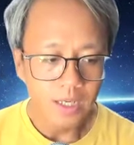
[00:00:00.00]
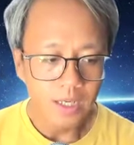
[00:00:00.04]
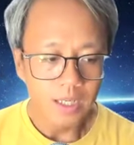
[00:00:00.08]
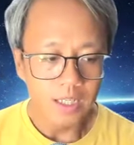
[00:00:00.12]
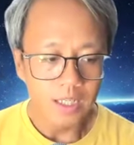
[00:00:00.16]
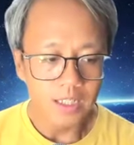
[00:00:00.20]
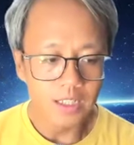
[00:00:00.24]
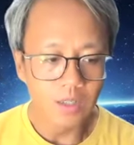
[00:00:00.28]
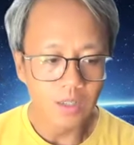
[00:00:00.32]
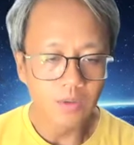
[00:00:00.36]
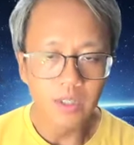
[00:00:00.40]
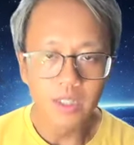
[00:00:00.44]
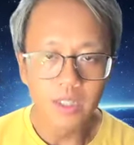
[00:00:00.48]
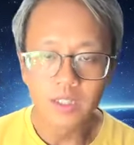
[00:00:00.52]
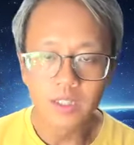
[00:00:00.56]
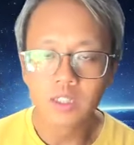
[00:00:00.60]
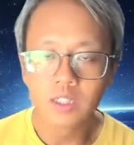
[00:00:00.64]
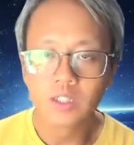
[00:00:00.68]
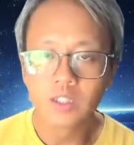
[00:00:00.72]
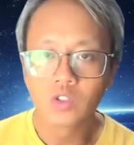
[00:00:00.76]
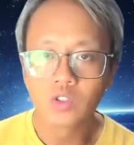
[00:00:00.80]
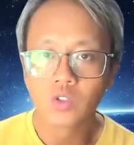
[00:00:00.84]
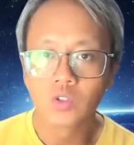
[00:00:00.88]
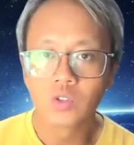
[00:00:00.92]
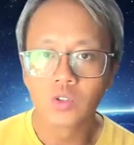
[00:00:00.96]
以前我也
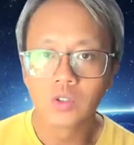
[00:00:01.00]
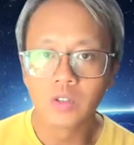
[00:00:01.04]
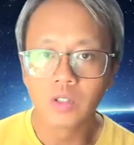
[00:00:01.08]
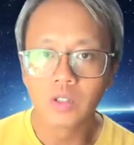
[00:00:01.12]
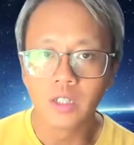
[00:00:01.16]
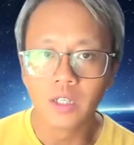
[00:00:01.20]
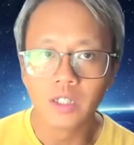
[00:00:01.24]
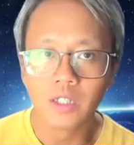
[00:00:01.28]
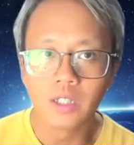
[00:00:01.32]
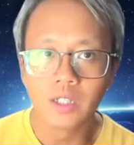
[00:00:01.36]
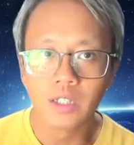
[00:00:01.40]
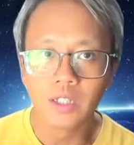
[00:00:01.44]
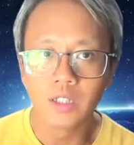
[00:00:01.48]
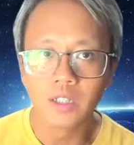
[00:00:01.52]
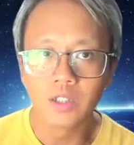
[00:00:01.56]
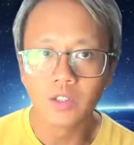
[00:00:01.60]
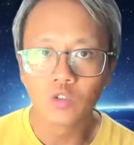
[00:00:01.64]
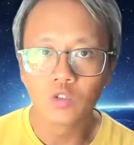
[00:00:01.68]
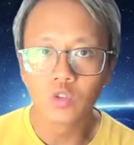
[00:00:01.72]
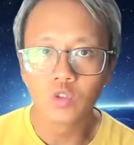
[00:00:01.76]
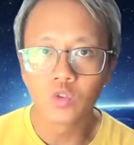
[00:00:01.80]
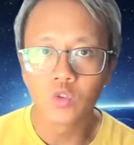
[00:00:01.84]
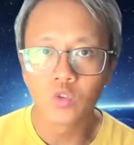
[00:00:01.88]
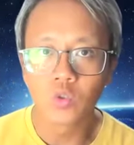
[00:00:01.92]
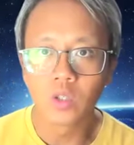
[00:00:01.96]
是一。
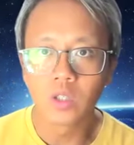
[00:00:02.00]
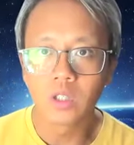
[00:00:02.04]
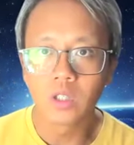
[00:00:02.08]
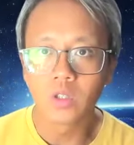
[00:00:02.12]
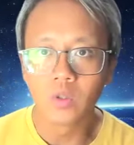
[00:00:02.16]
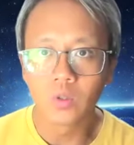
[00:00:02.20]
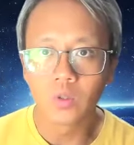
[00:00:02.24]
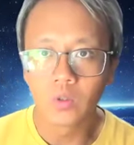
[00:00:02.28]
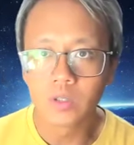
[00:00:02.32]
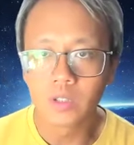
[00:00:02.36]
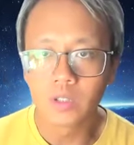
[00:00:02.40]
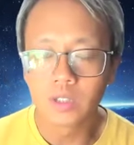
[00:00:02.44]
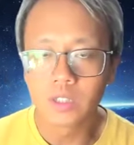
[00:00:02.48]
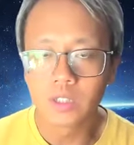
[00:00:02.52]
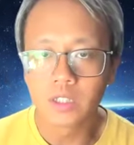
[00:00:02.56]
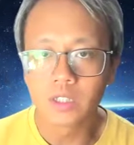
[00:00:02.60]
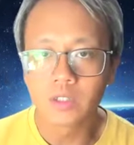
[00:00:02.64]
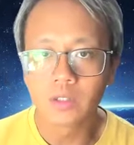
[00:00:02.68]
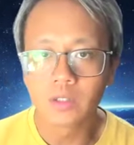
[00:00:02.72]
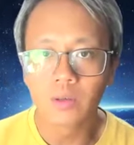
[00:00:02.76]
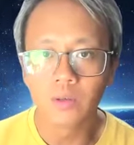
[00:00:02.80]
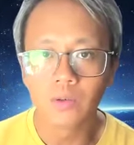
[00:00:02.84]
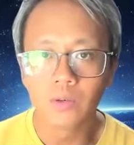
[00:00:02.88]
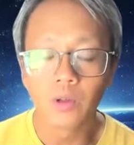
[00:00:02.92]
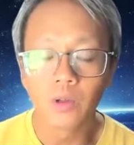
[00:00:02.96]
去学了很多的系
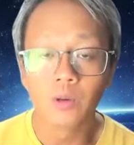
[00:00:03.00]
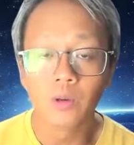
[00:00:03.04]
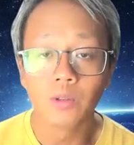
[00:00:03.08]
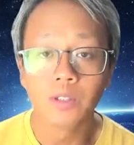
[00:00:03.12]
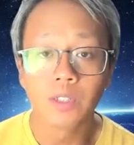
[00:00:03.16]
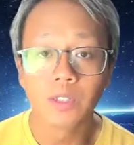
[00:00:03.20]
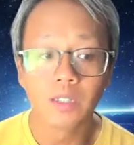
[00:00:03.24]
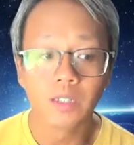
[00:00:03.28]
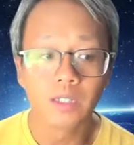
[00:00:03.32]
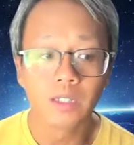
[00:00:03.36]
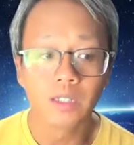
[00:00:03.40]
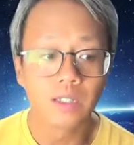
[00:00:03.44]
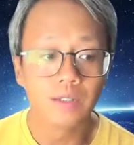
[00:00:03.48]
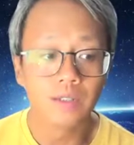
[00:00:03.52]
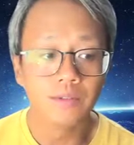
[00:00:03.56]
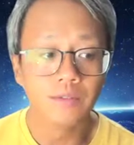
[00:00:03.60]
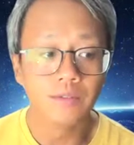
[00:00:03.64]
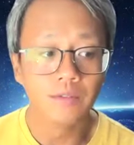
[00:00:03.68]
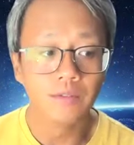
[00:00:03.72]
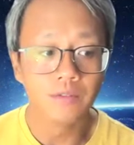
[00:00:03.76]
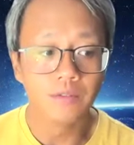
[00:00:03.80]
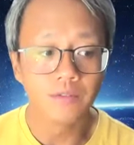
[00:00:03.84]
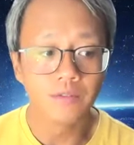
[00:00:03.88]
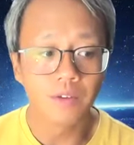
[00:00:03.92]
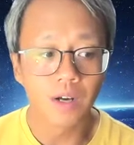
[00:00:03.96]
统、流程
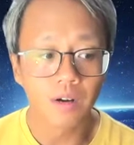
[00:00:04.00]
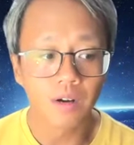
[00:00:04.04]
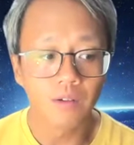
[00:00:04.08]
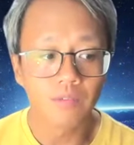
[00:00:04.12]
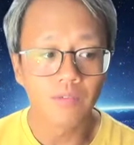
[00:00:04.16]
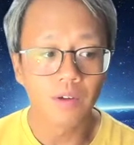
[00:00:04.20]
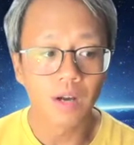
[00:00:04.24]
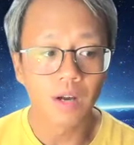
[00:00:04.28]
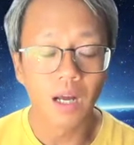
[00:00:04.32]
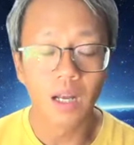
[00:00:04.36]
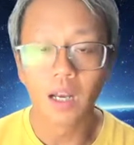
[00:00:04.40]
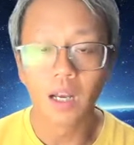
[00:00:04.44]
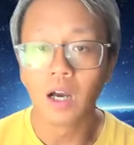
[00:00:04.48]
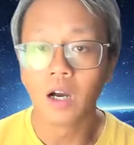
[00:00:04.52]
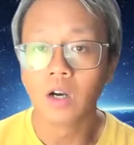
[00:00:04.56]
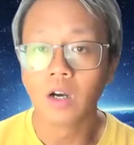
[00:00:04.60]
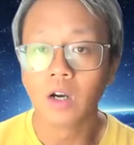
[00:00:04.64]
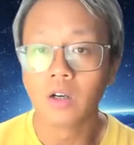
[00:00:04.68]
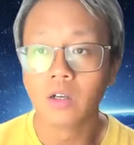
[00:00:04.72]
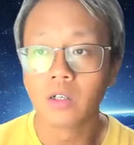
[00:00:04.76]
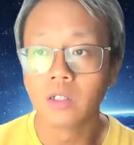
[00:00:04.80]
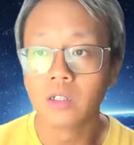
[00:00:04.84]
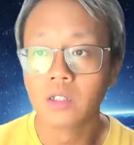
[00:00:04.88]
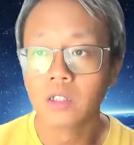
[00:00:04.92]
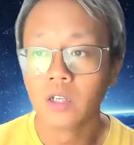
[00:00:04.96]
跟方法，然后
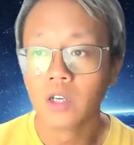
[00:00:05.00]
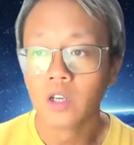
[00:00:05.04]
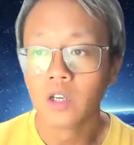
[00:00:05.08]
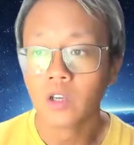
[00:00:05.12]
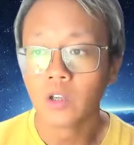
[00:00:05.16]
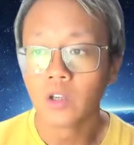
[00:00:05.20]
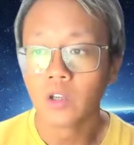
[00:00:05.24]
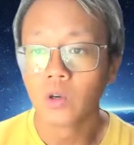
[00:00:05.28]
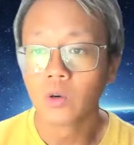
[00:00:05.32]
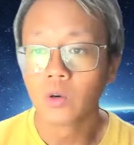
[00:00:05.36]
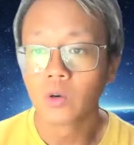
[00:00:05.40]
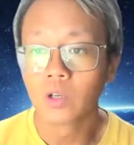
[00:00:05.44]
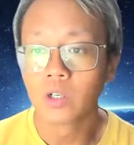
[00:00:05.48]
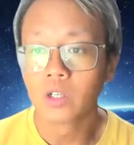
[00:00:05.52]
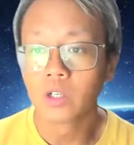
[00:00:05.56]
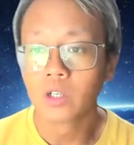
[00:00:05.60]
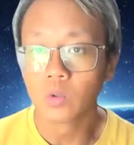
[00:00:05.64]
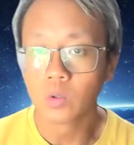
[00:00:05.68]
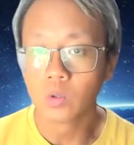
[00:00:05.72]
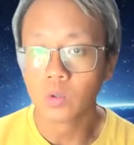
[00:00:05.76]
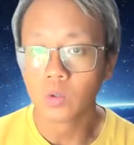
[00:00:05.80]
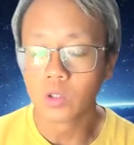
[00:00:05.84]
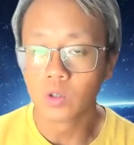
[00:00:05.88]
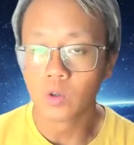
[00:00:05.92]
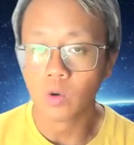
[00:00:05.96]
用了很
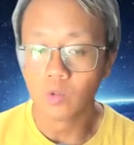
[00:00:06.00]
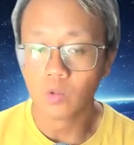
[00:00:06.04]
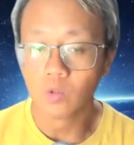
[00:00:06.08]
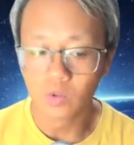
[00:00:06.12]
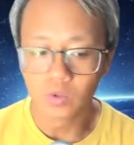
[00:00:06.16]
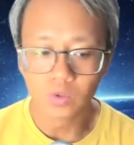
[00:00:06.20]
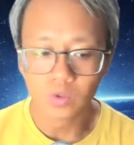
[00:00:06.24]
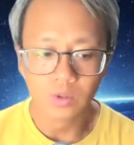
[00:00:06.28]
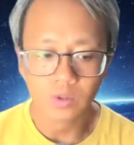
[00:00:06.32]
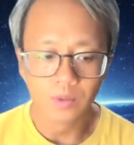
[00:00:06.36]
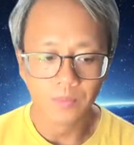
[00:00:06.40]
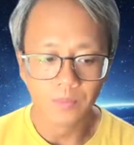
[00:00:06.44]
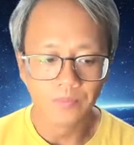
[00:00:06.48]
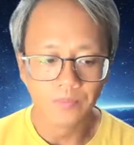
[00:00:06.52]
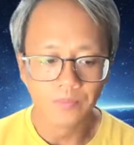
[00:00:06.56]
多的工具。